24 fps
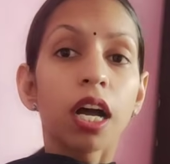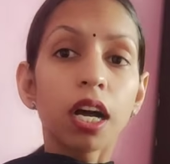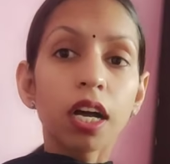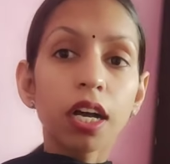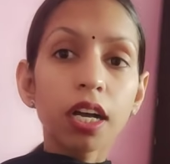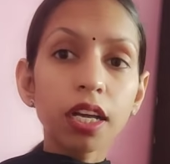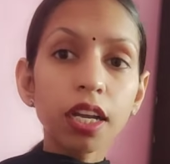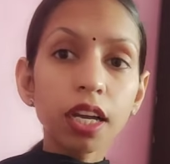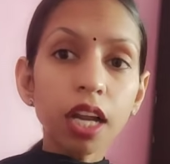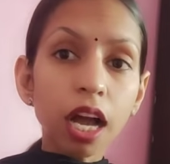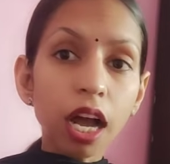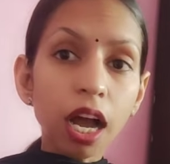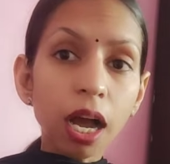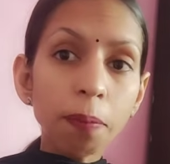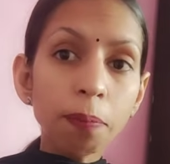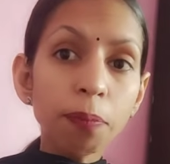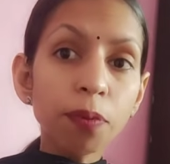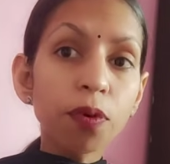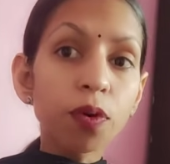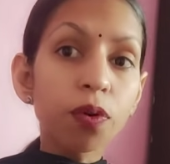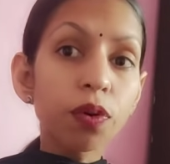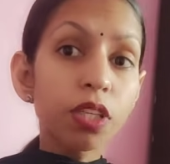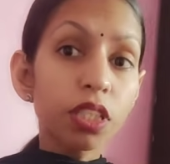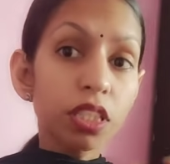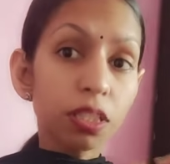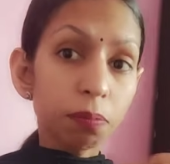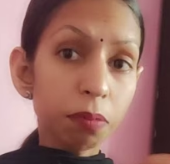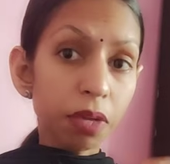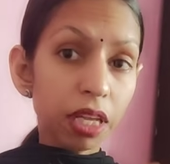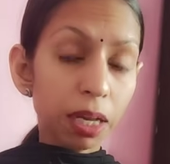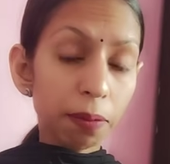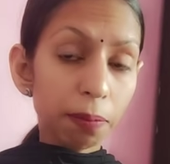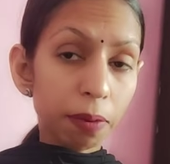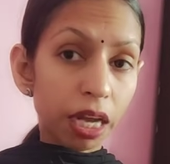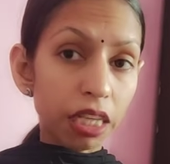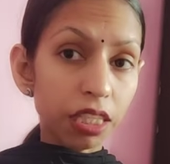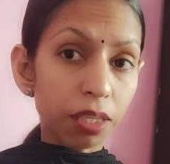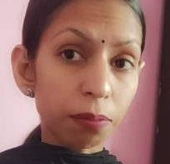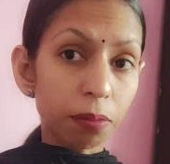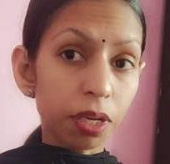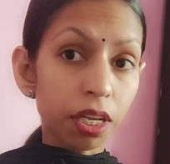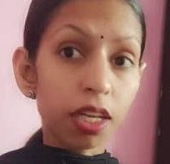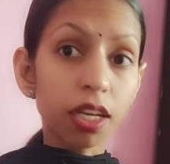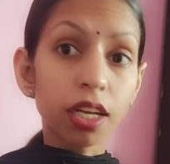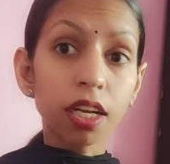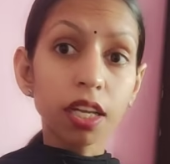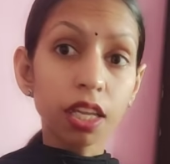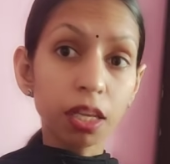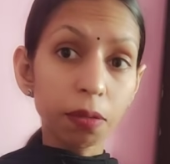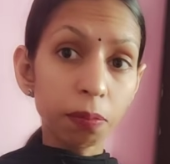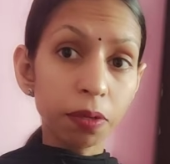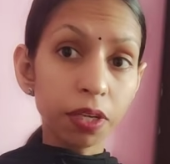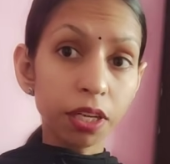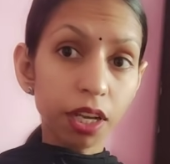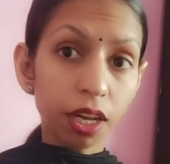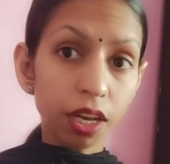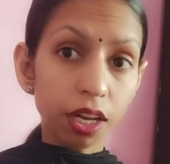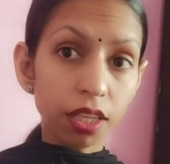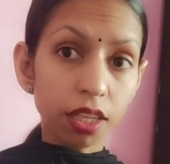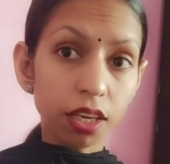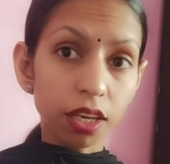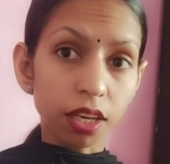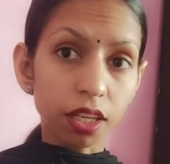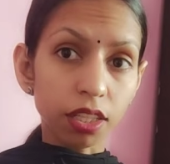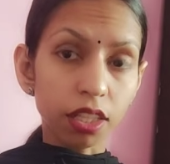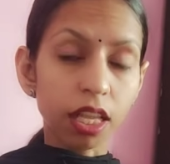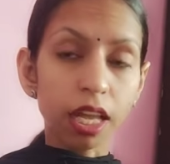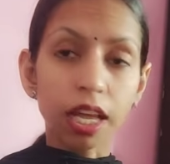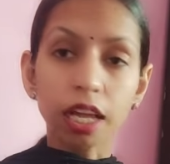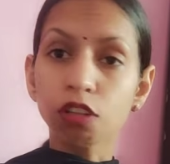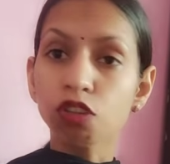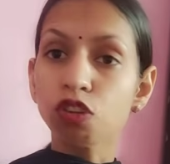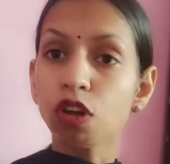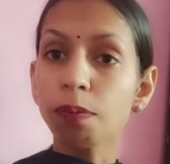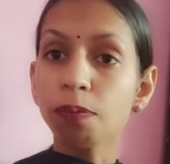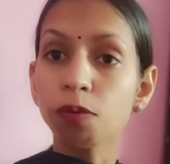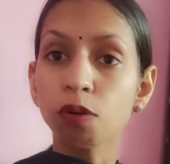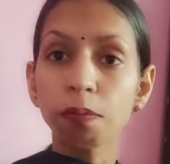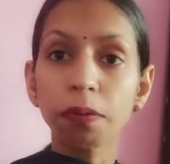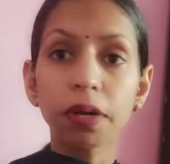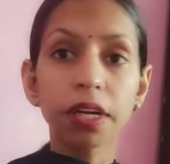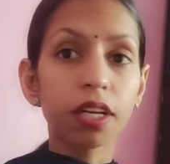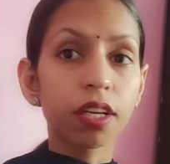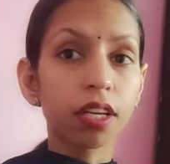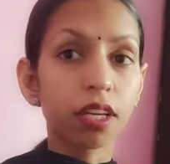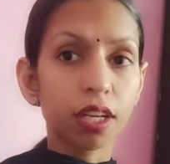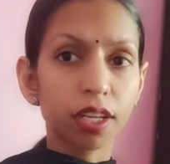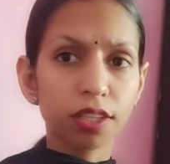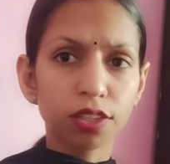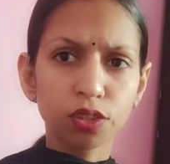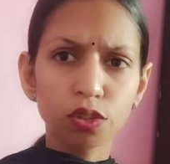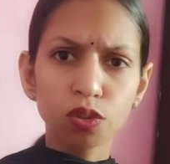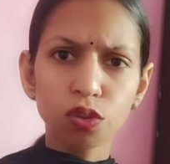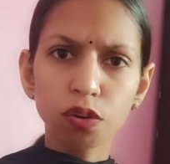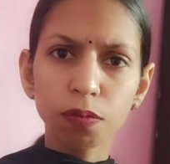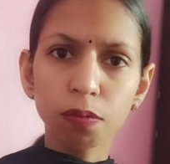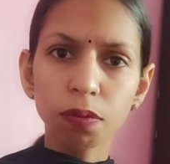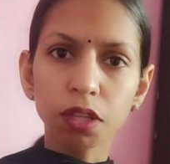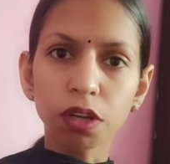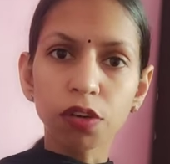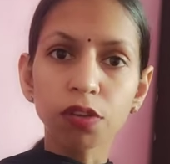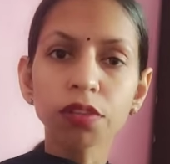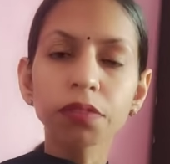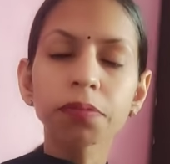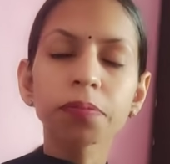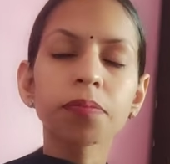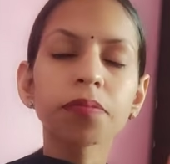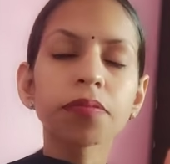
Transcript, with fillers: अगर आपको इस मेरी बात में कहीं भी गलत लगता है तो आप कमेंट करके जरूर बताओ